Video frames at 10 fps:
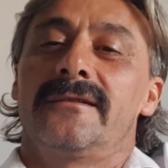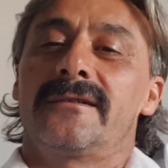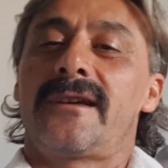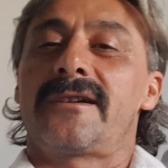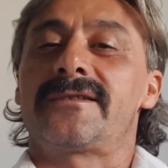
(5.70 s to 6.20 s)

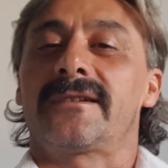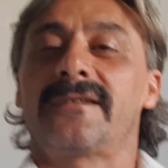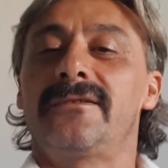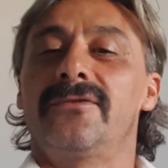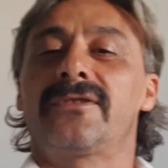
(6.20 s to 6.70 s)

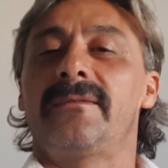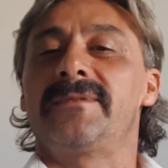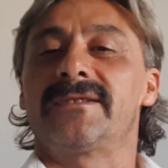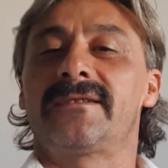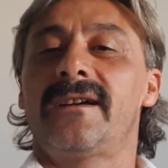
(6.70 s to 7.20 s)
Gerçekten
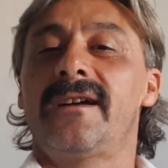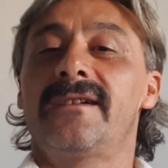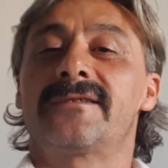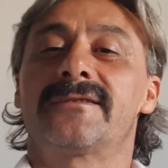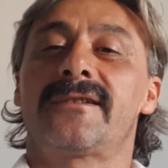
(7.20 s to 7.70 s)
ülkemizde her
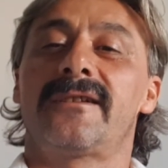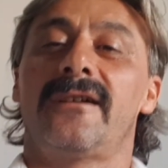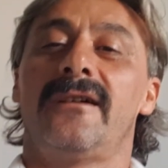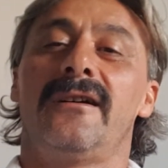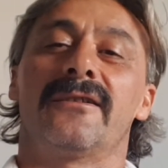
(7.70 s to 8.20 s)
şey
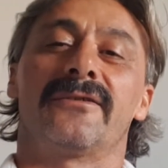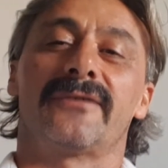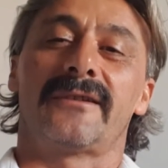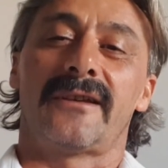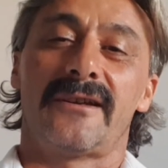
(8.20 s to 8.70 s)

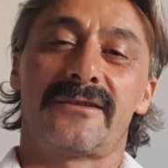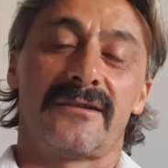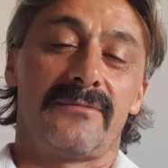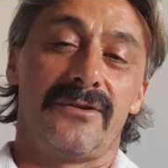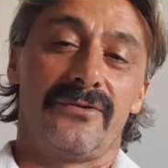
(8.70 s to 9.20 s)
anında
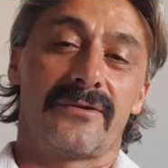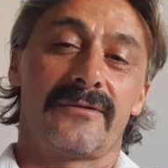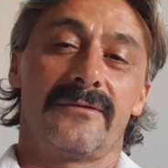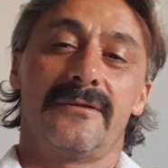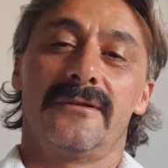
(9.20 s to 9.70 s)
değişebiliyor.
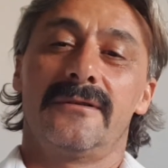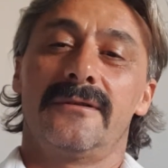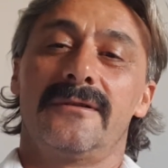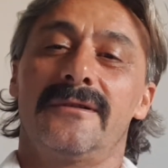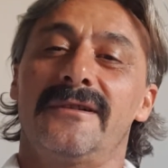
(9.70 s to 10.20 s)

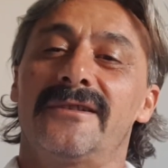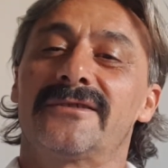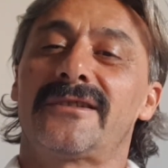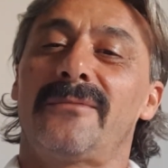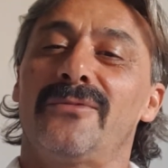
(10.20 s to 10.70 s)

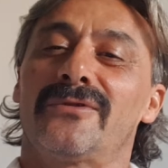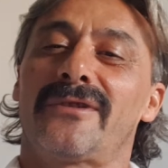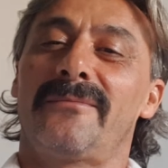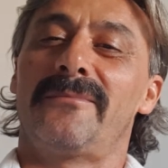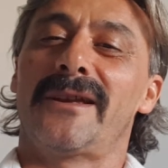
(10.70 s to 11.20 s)

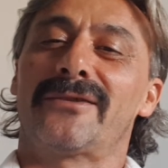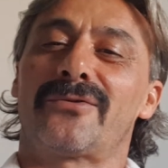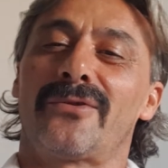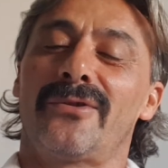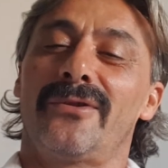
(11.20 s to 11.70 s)
İstanbul'da
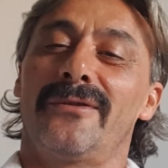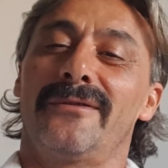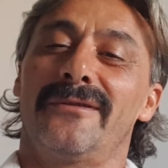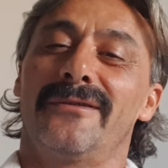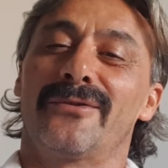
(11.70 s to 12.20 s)
metro
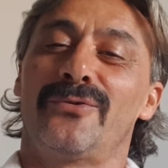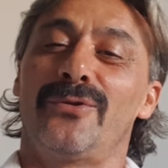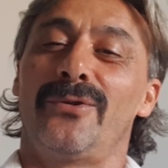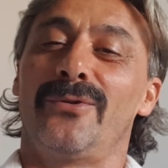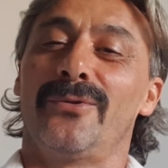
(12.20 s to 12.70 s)

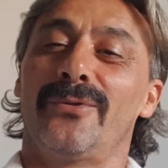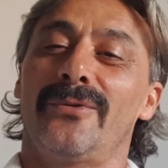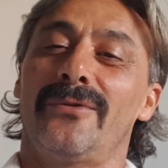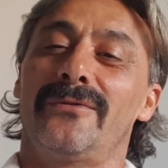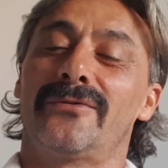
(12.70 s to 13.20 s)
kuyruğu
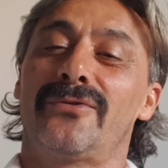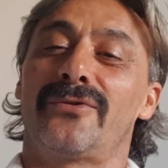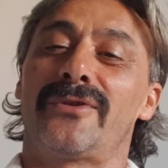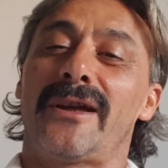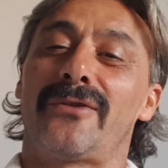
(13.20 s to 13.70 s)

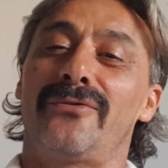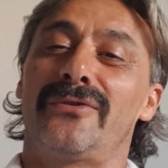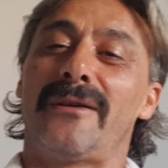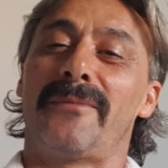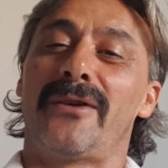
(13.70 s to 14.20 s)
Türkiye
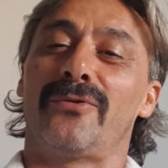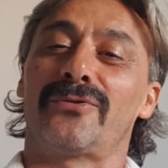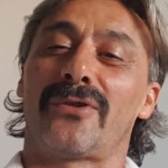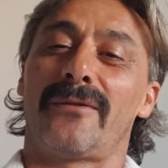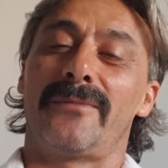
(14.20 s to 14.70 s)
gündemine
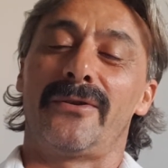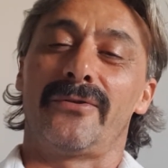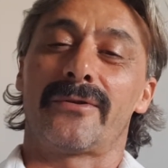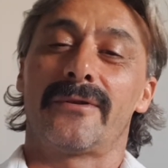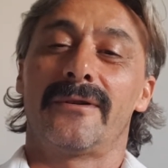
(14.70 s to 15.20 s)

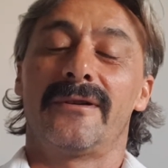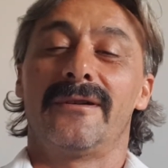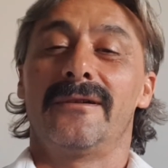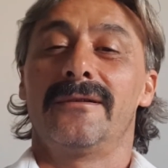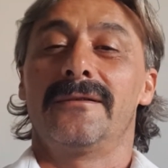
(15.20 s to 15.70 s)
oturabiliyor.
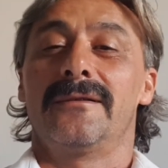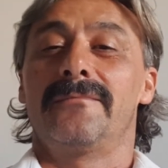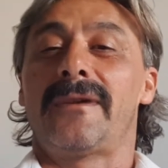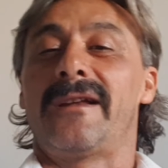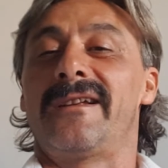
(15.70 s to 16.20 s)

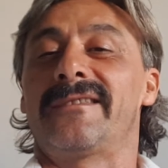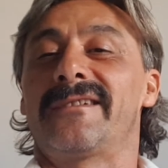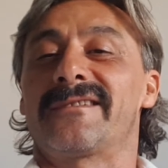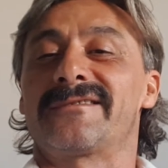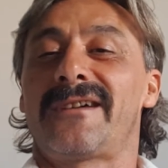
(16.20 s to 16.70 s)

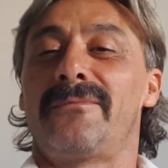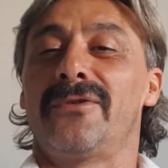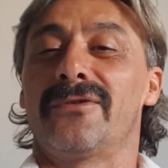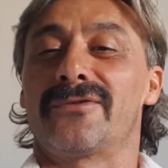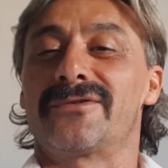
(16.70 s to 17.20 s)
Elektrik zamı
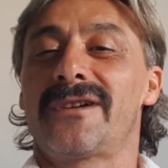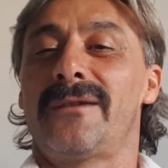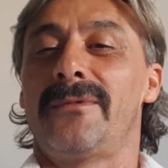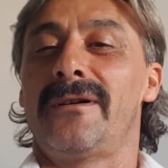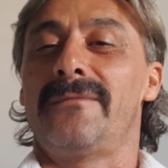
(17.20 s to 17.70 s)
olunca
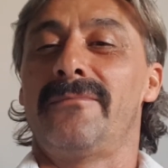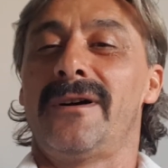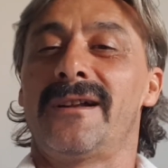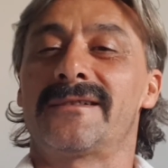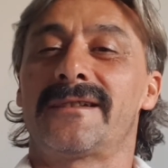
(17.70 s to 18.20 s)
ama
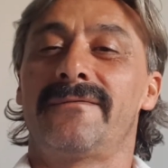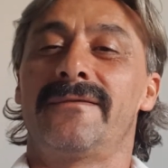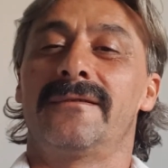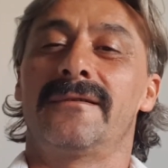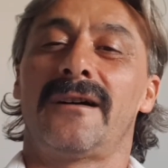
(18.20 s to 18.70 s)
maalesef
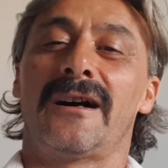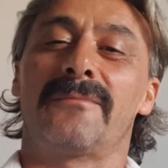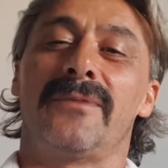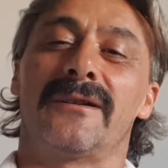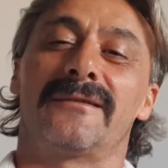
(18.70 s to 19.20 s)

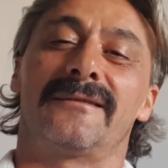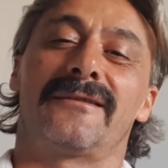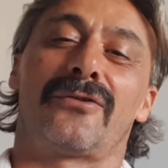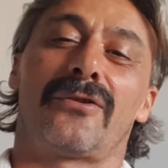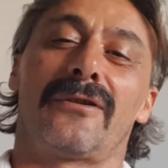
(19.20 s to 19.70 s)
AK Parti
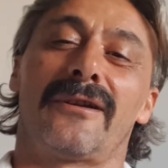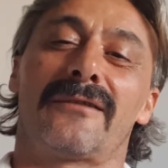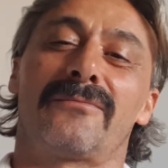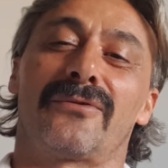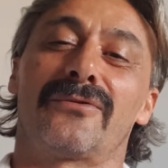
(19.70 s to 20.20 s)
terörler
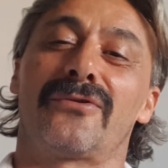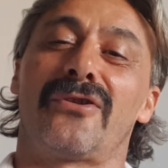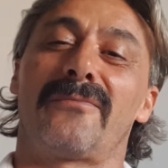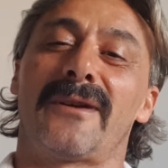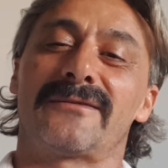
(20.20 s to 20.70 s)
bunu
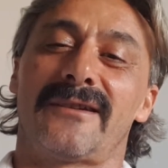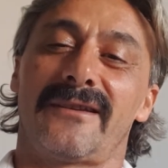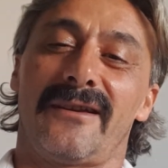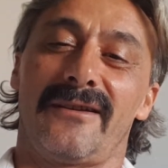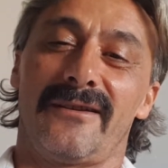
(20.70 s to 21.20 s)
görmezden
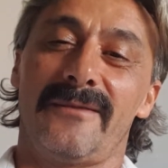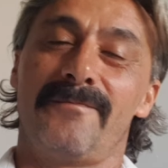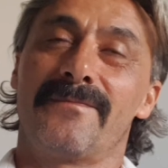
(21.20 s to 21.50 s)
geliyor.